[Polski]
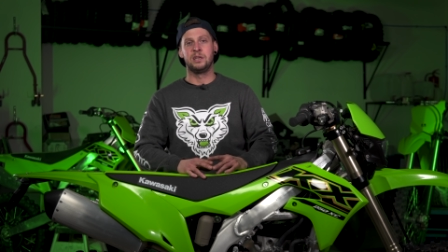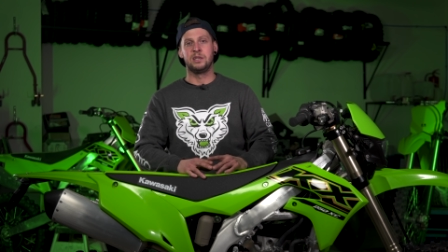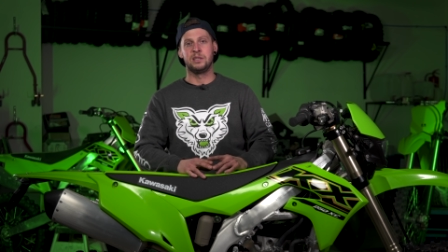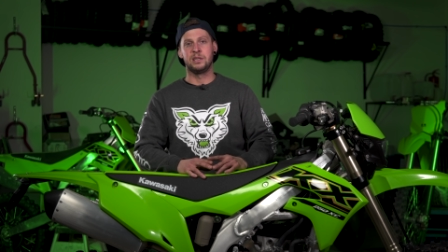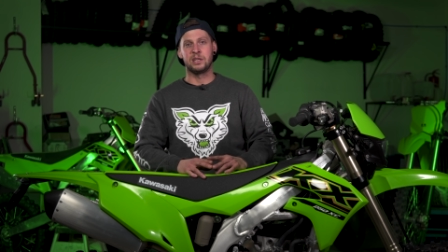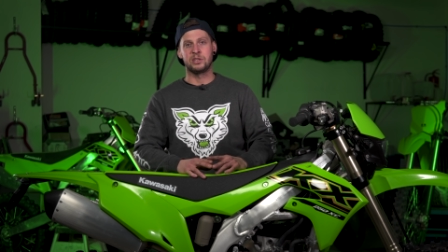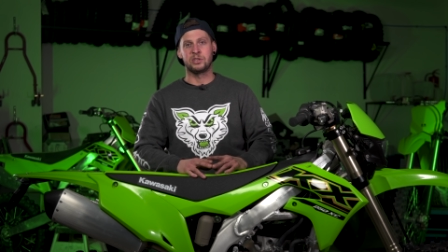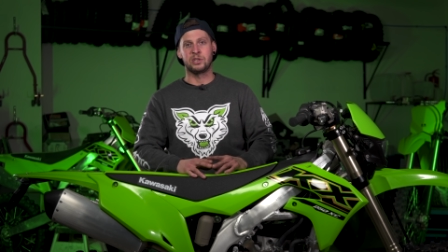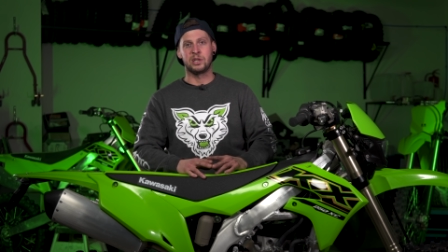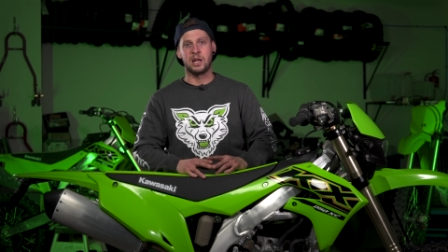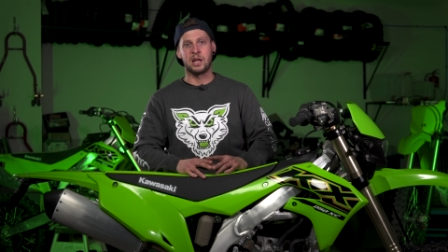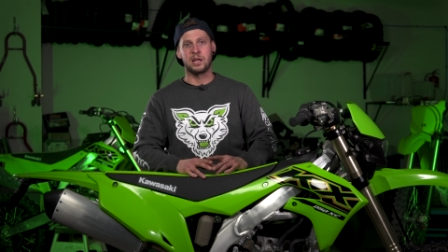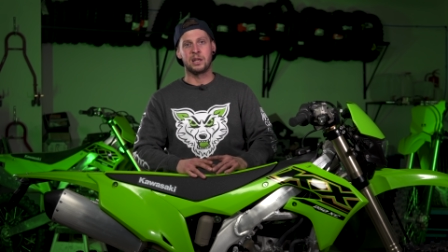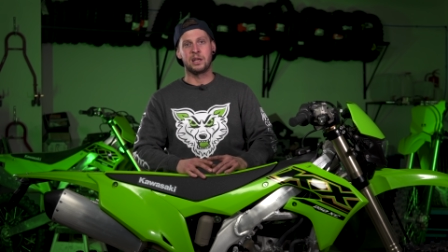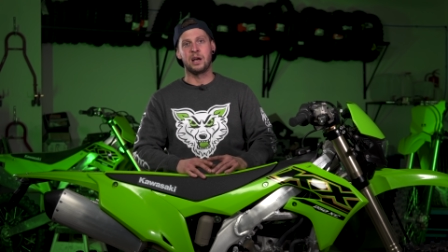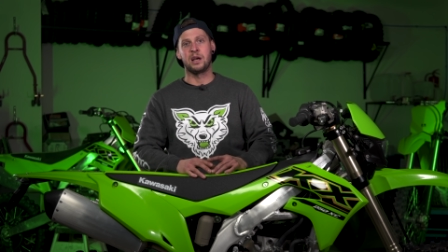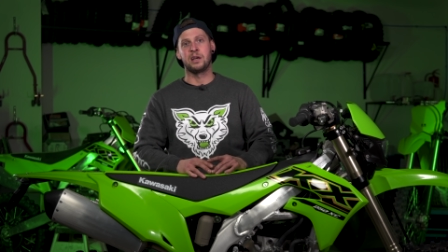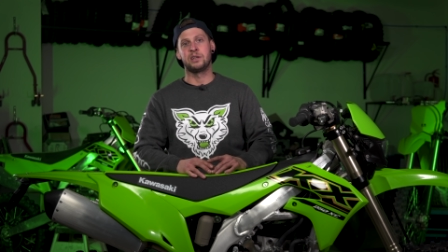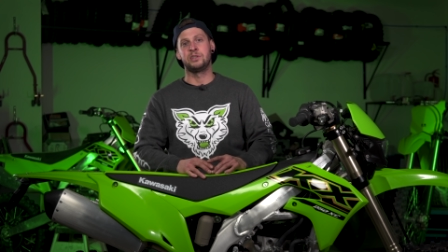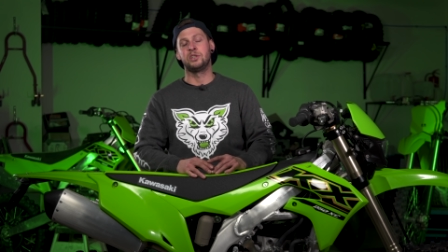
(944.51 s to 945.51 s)
na
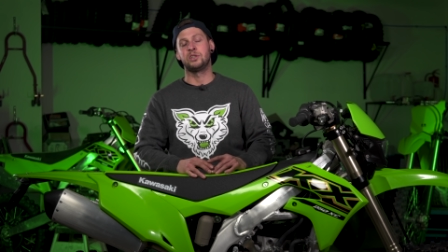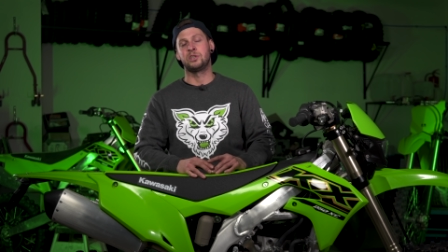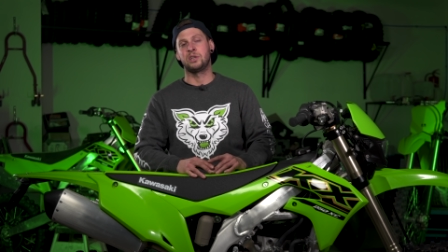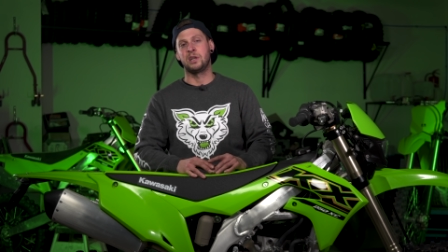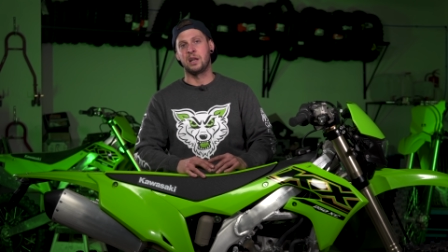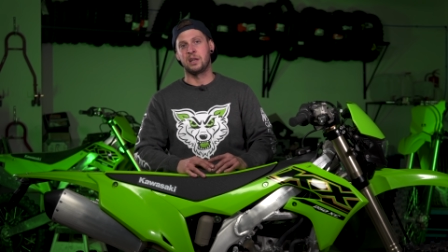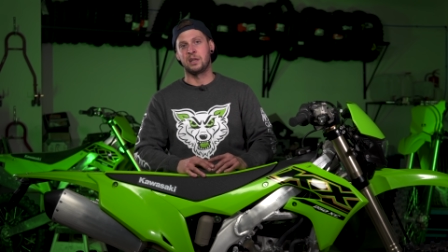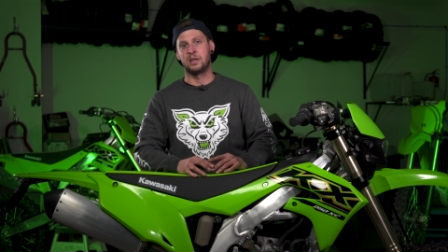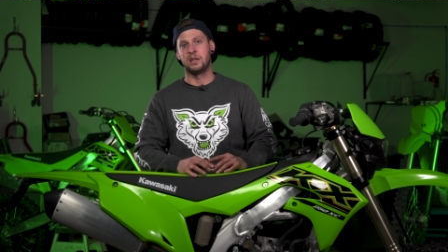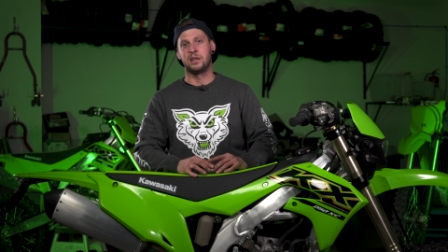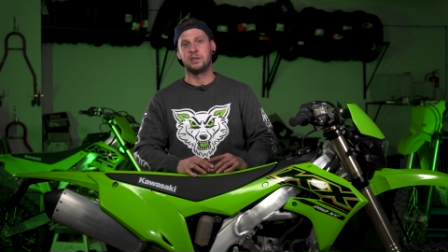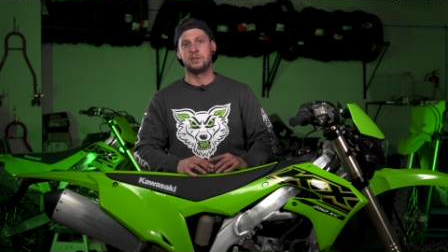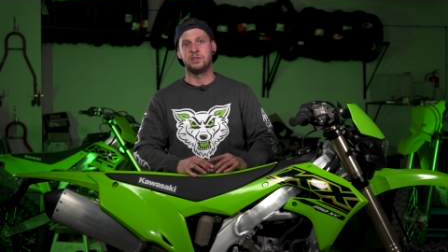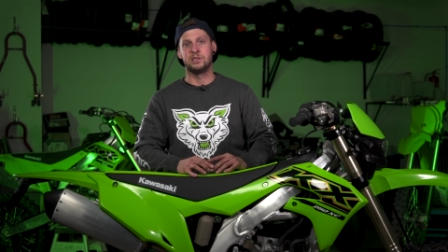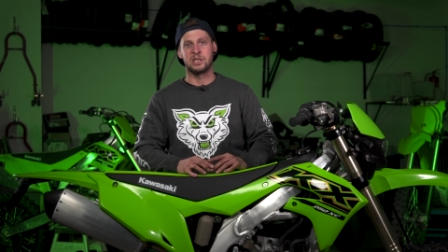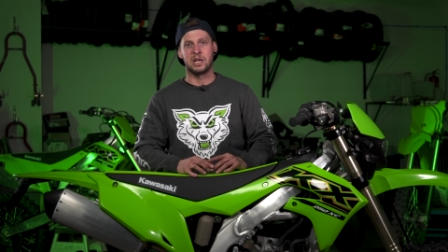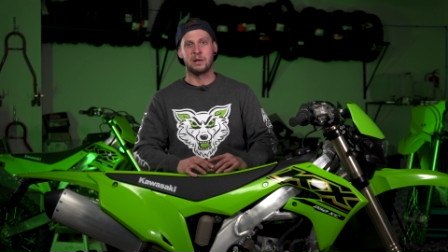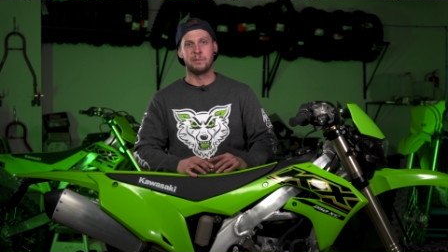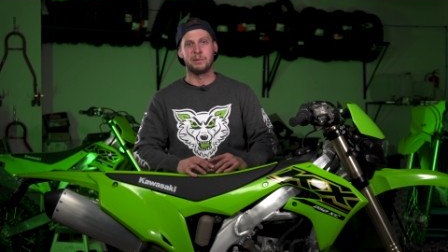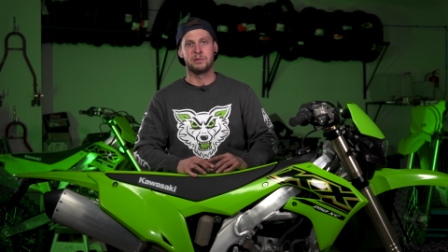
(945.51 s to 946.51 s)
szklankach, gdzie szklanka
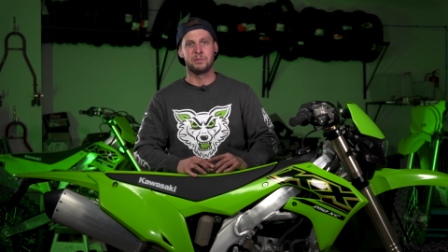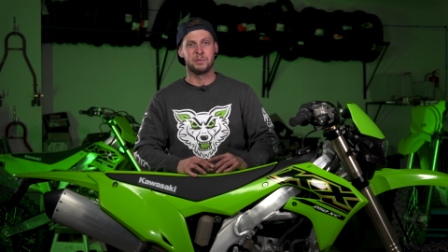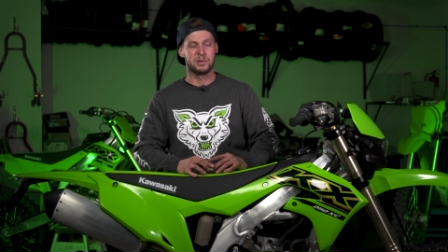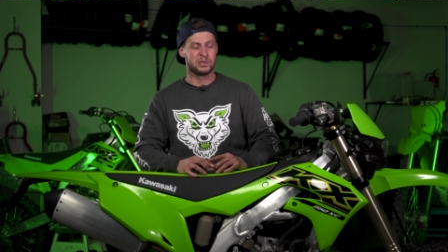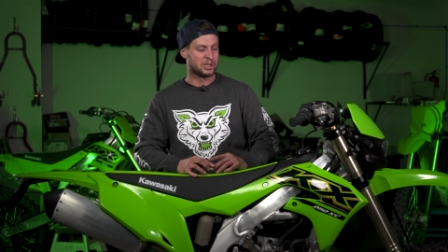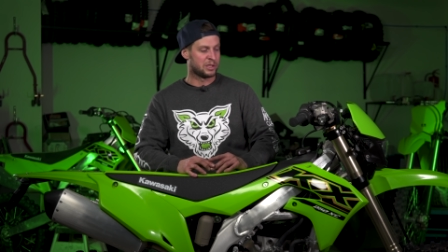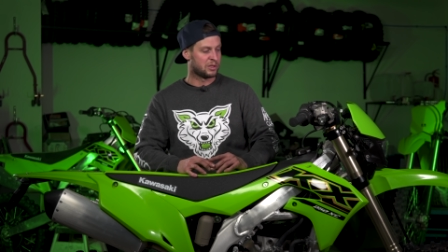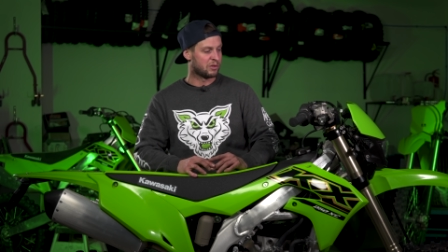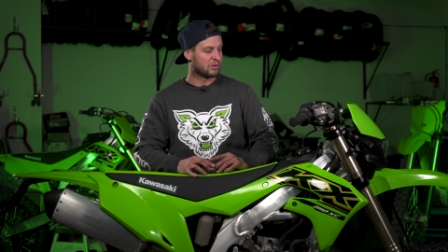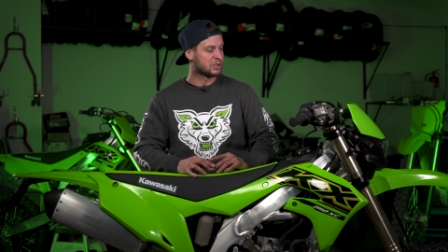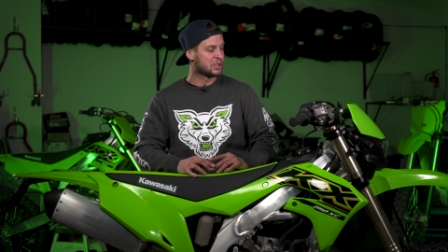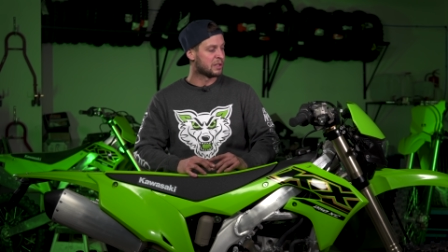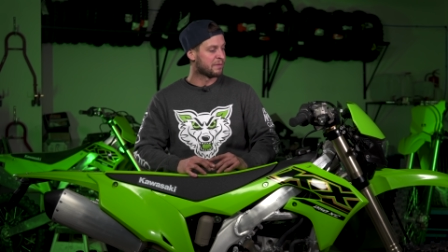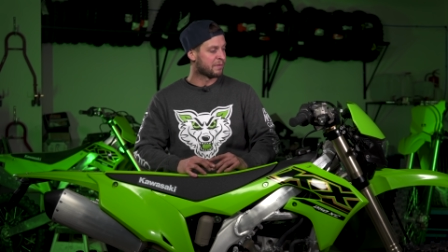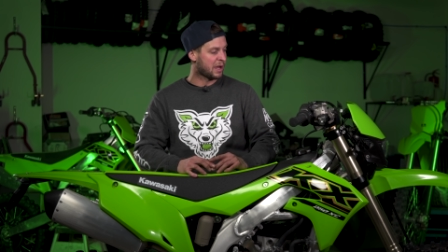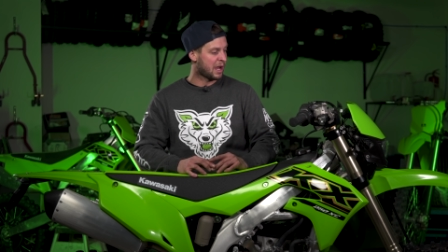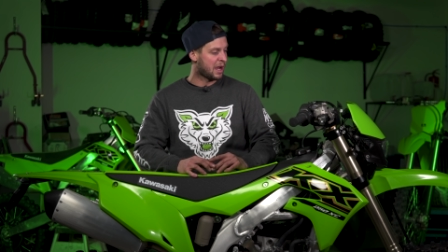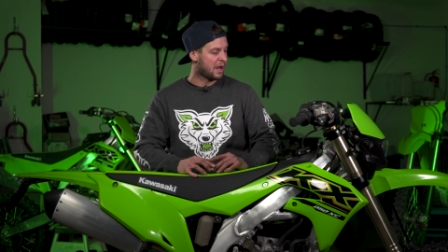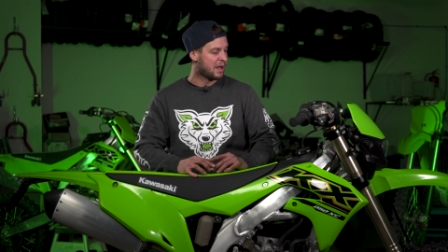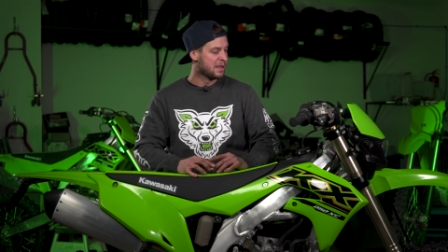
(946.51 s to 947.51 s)
naciska bezpośrednio
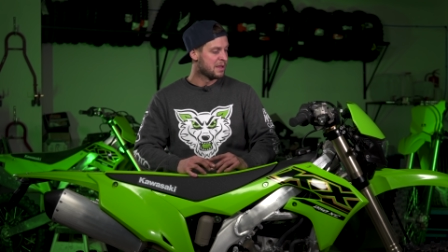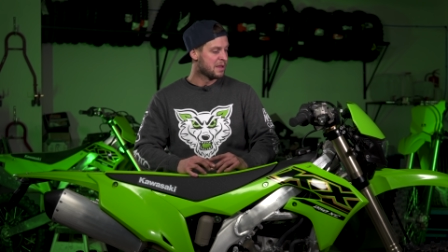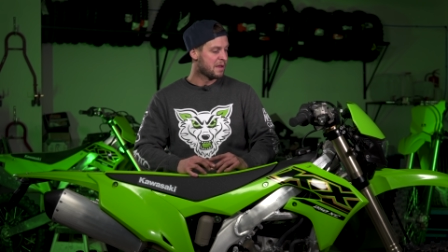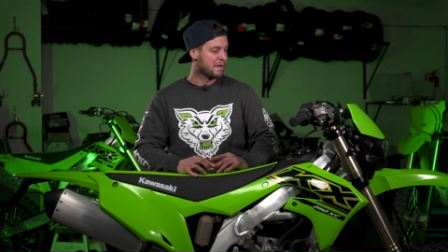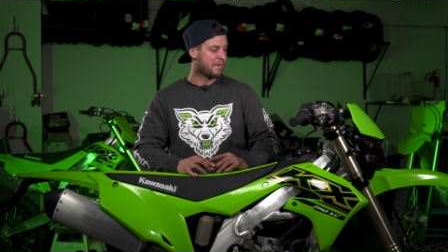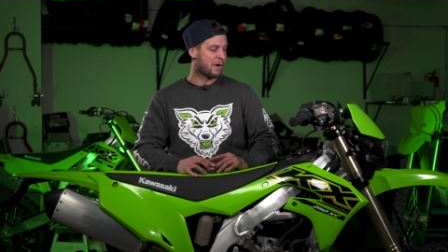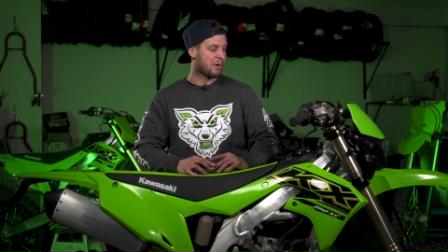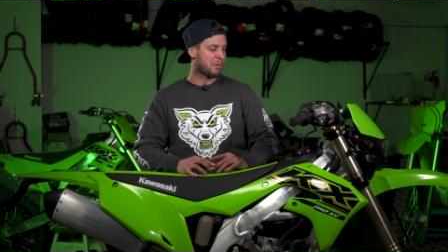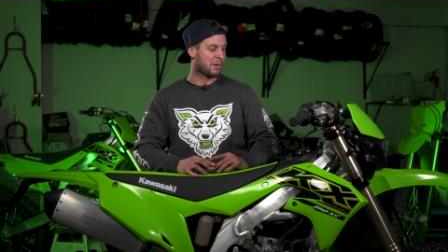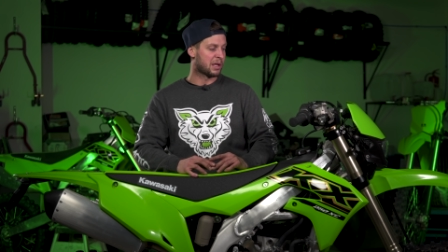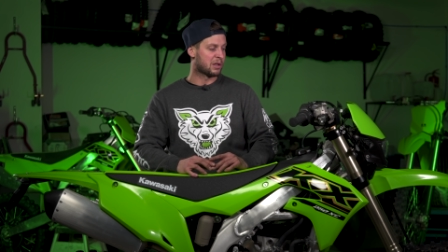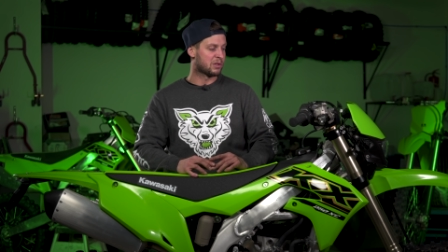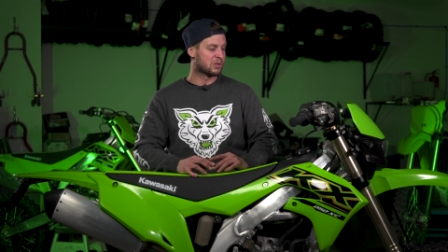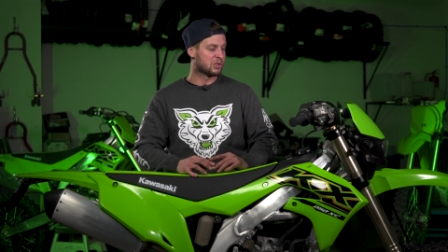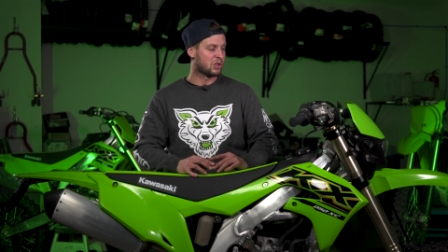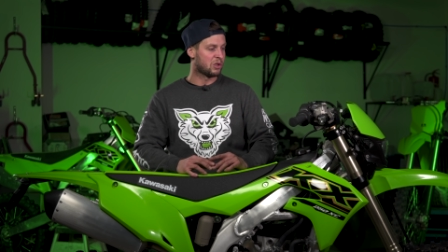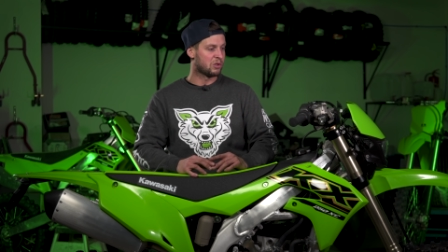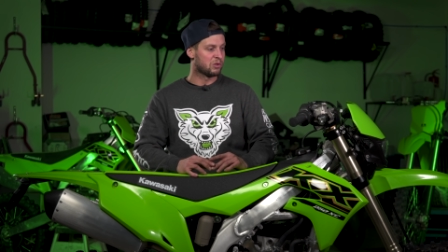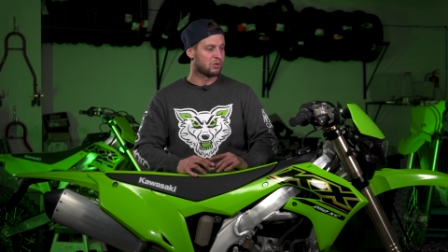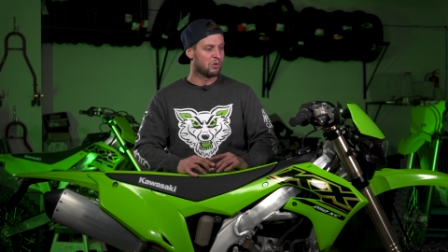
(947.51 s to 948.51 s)
krzywka wałka
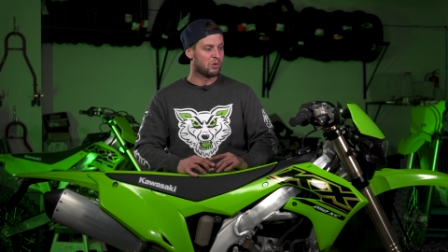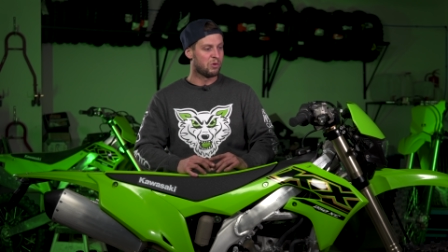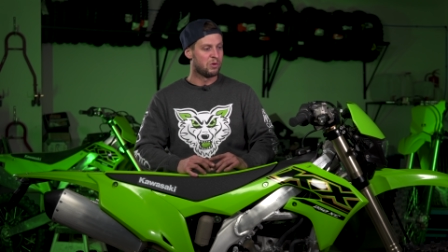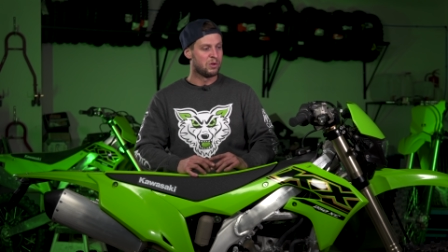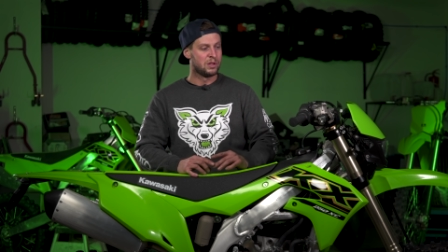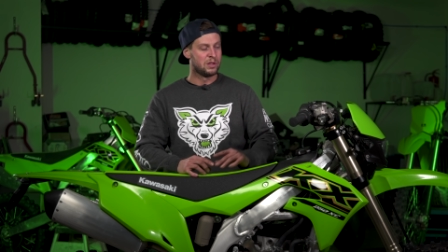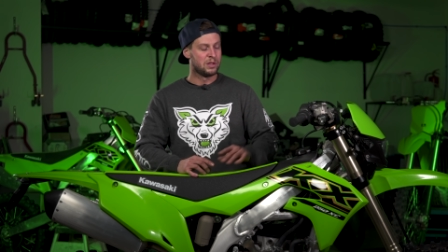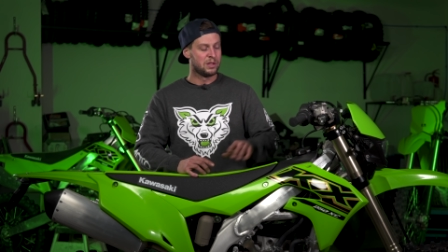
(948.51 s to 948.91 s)
rozrządu.